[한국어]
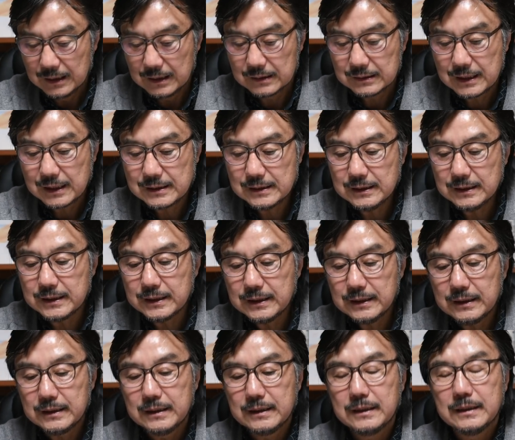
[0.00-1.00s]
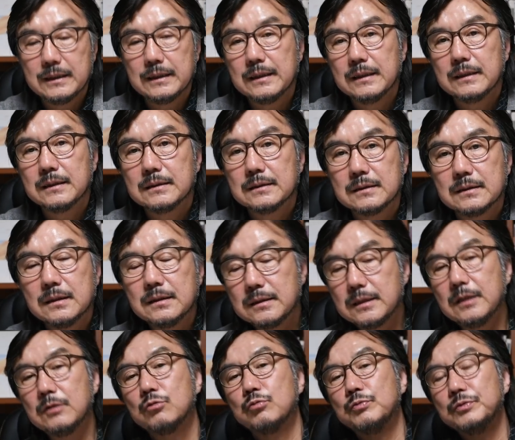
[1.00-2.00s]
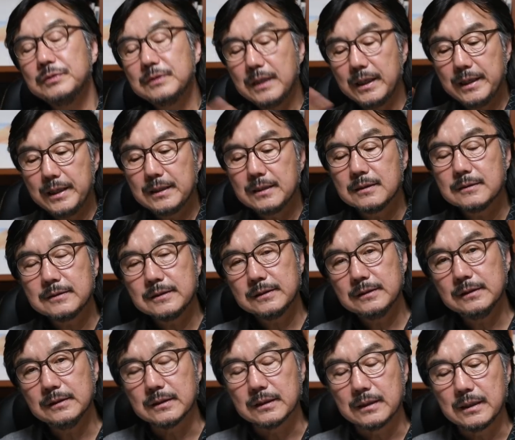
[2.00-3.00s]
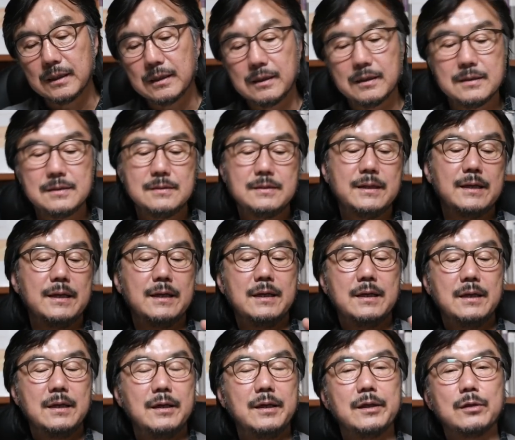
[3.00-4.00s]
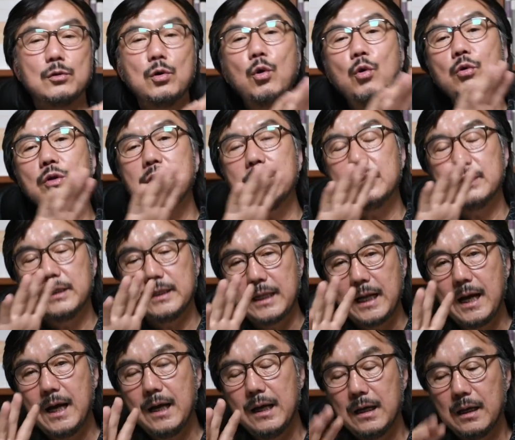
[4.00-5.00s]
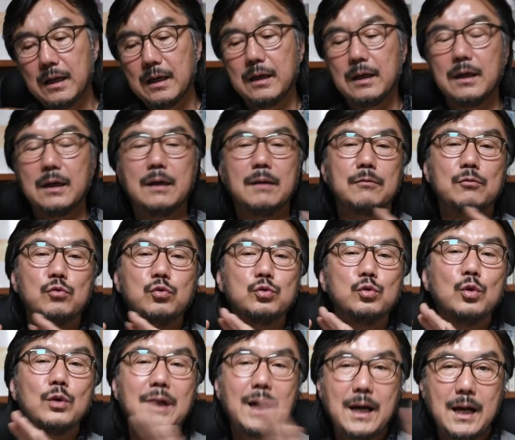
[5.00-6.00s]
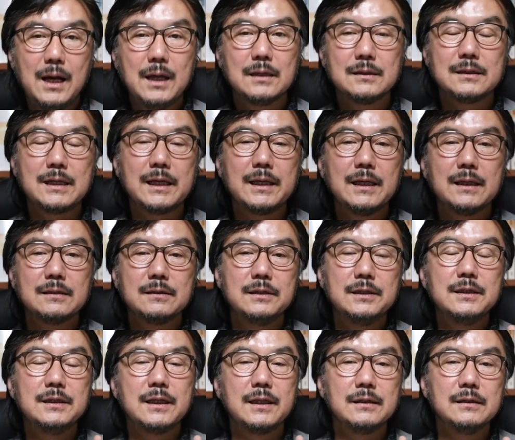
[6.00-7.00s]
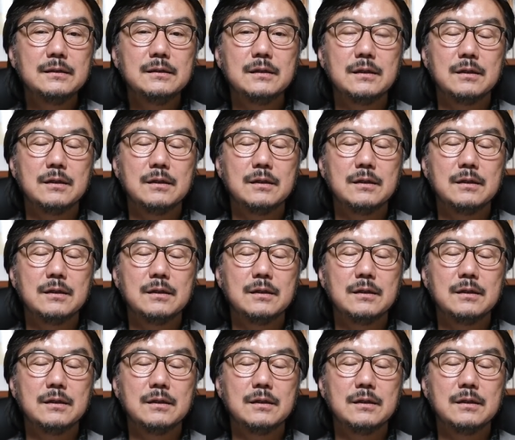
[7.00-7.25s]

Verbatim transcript: 사진이 실제 두 분 다의 특징은 이제 톤이나 구도나 자기가 들이대는